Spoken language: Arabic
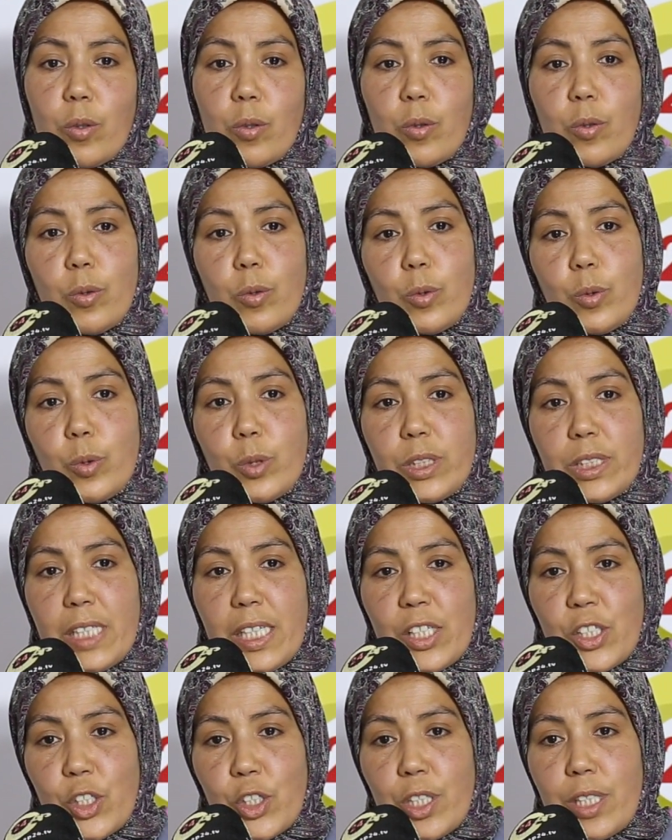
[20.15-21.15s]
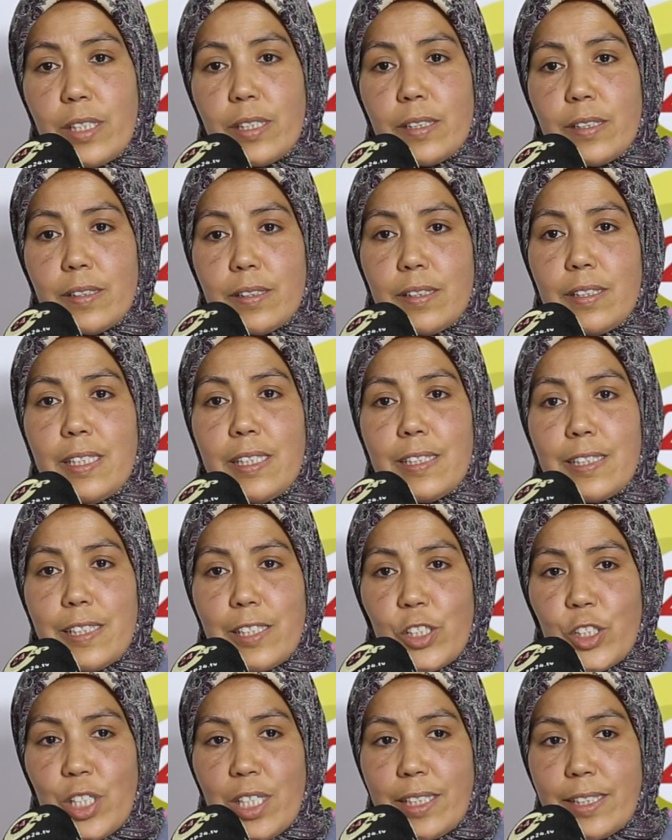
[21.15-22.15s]
وتأجلت دازت
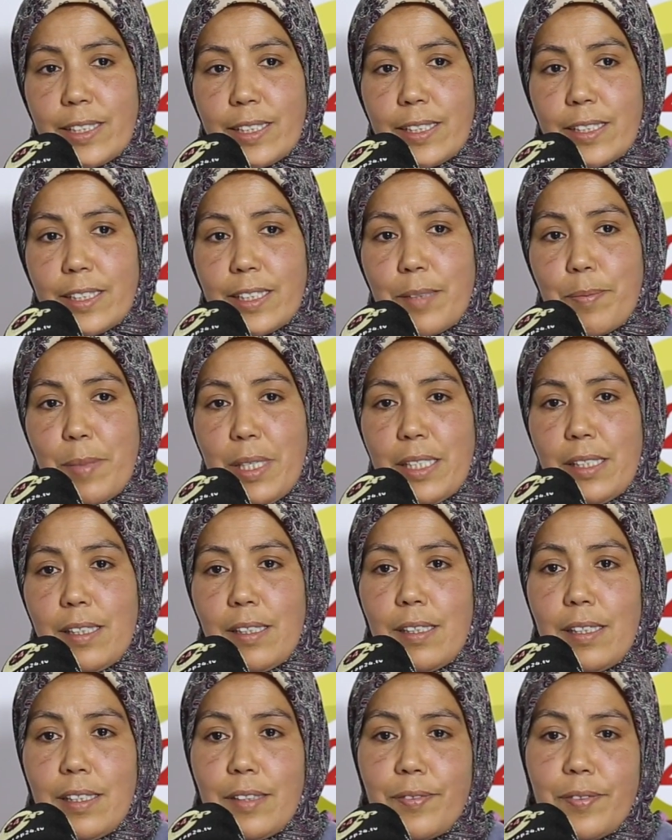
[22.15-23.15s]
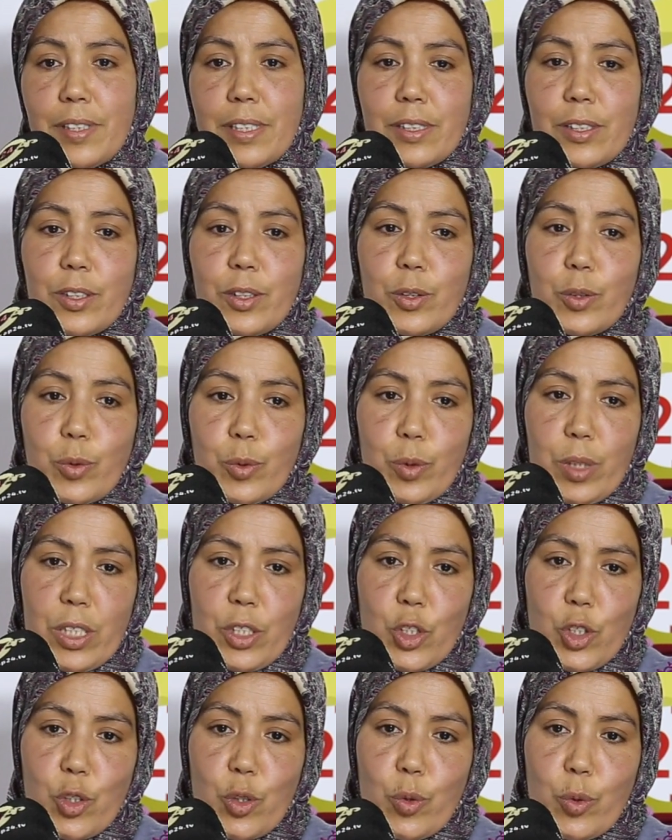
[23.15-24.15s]
الجلسة السيمانة اللي فاتت
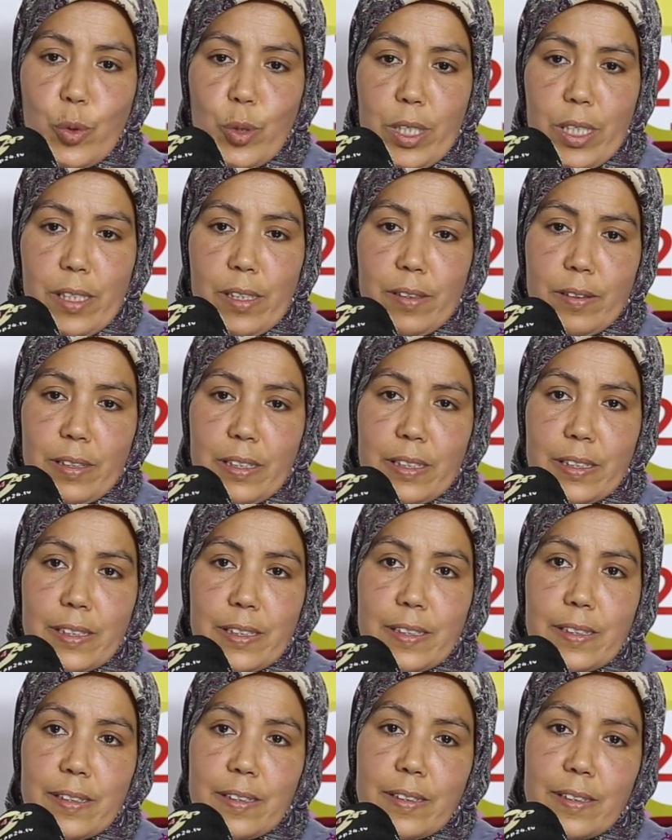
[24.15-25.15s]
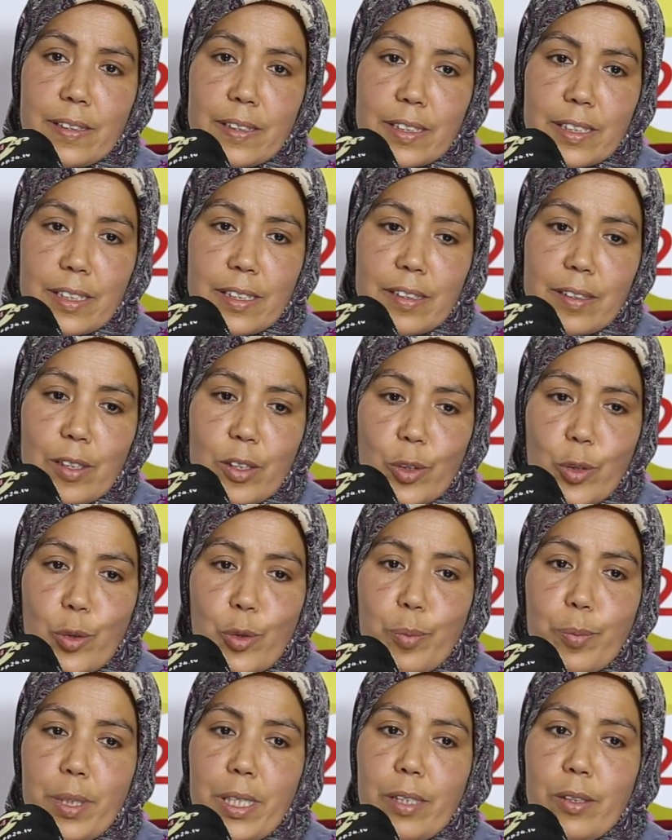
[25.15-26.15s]
وأجلوها كانت
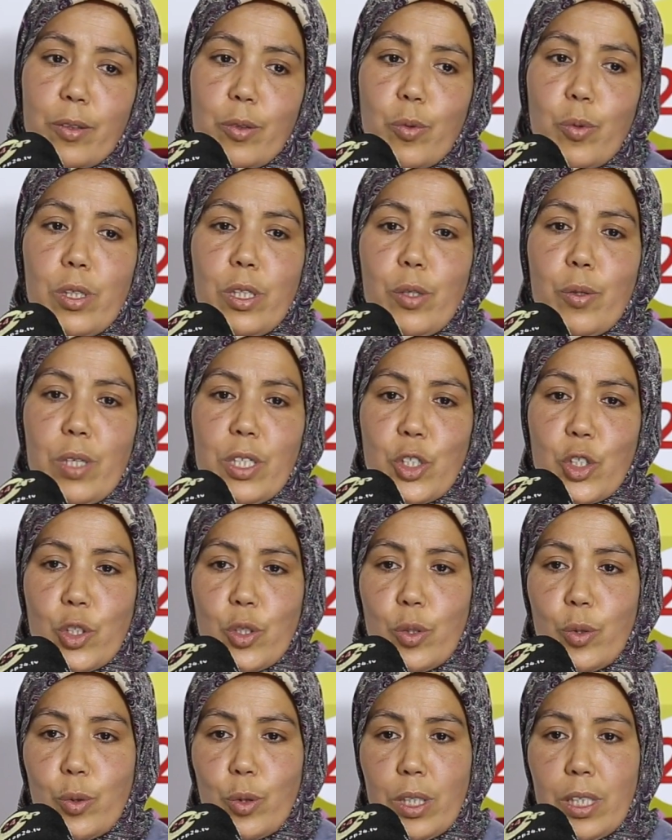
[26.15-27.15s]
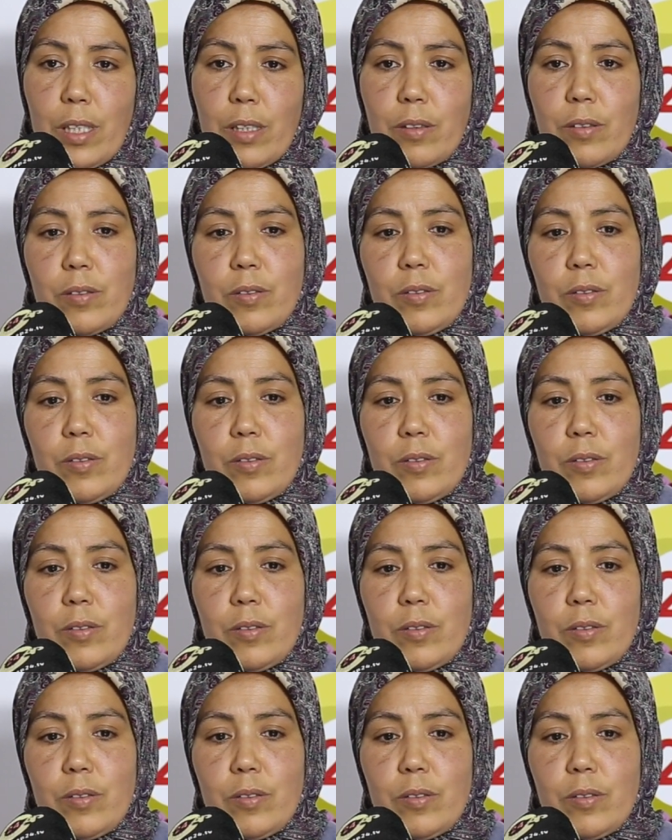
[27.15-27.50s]
اليوم ولاو أجلوها